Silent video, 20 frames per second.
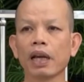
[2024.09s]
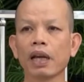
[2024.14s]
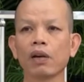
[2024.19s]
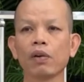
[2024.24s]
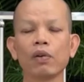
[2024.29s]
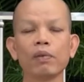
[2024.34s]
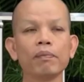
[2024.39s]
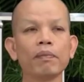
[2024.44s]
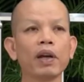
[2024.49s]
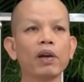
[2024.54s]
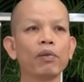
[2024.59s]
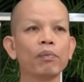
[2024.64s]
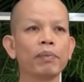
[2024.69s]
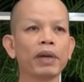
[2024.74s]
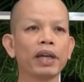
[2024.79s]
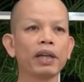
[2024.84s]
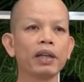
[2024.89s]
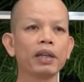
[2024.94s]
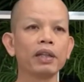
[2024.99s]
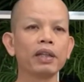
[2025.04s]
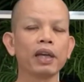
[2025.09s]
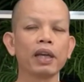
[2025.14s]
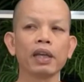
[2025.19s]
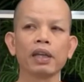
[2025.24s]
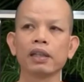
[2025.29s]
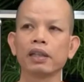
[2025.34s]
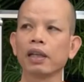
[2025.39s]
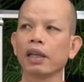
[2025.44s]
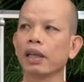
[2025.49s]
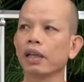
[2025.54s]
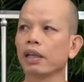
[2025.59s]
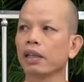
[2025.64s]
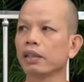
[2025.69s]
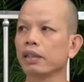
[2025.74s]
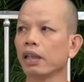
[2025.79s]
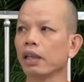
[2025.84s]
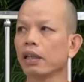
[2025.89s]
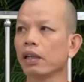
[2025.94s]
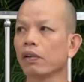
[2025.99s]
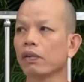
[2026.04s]
อารมณ์เข้าไปเรื่อยเฮ็ด
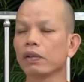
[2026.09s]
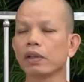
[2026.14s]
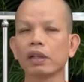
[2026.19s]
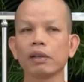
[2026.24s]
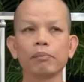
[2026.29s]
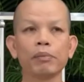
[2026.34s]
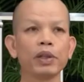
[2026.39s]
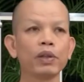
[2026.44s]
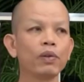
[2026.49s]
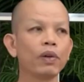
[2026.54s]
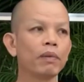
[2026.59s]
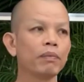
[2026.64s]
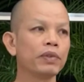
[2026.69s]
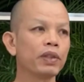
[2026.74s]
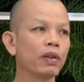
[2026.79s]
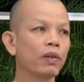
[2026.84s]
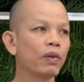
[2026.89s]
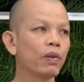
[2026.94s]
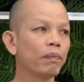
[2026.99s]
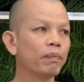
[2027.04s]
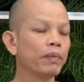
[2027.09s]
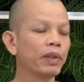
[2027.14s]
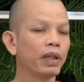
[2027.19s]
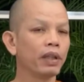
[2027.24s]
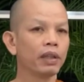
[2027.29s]
ให้จิตเข้าเกิดเป็นความสงบ